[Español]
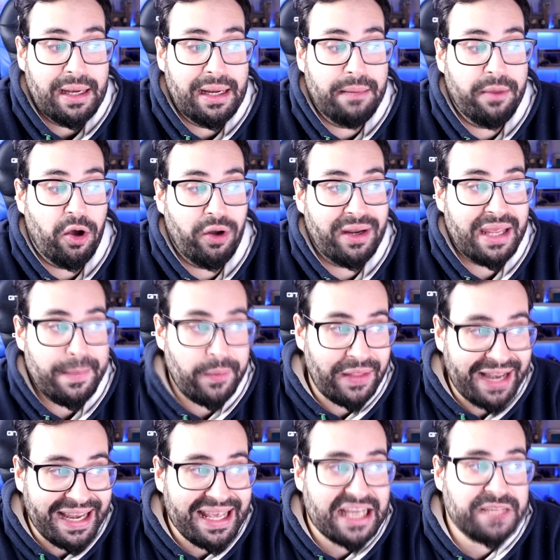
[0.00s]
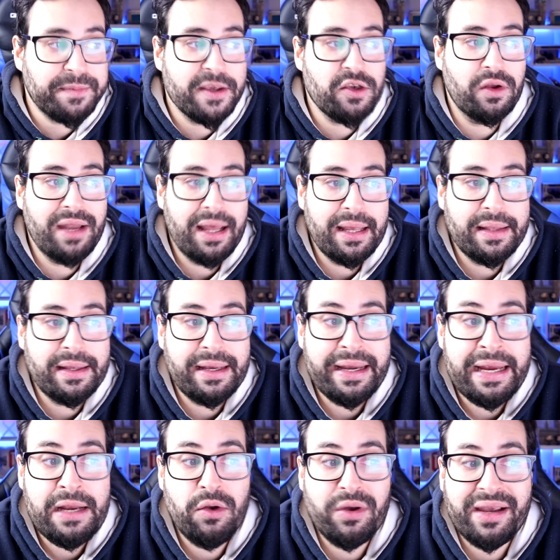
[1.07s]
el mejor equipo de la Liga Española
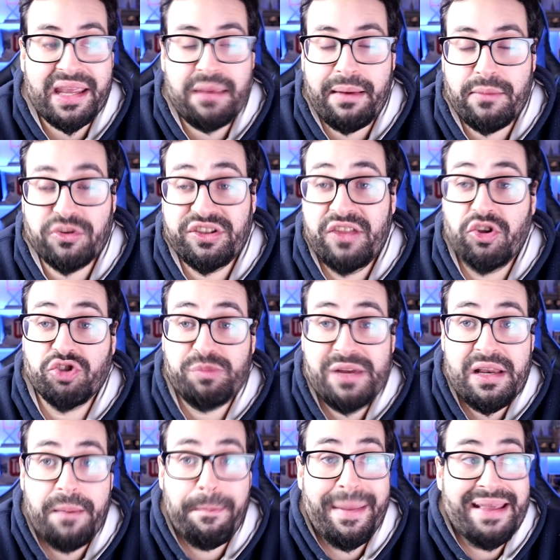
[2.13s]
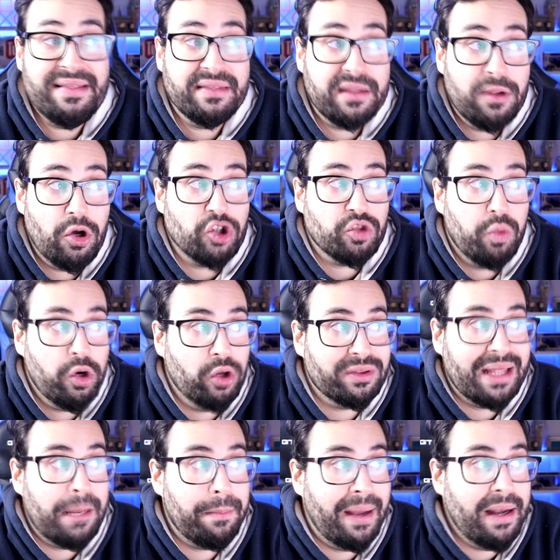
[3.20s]
en lo que llevamos de 2022. Bueno,
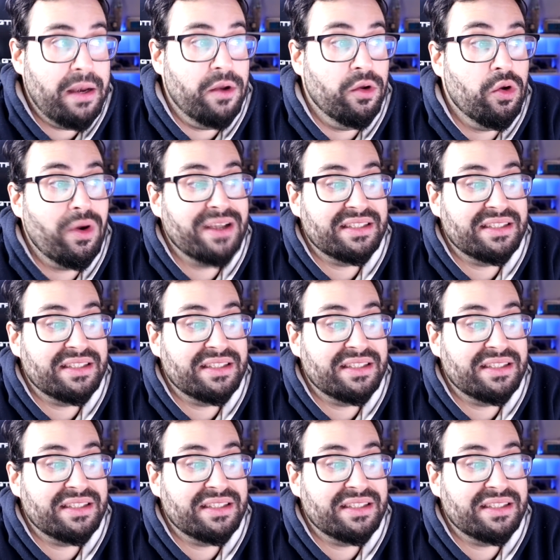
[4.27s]
tan mal no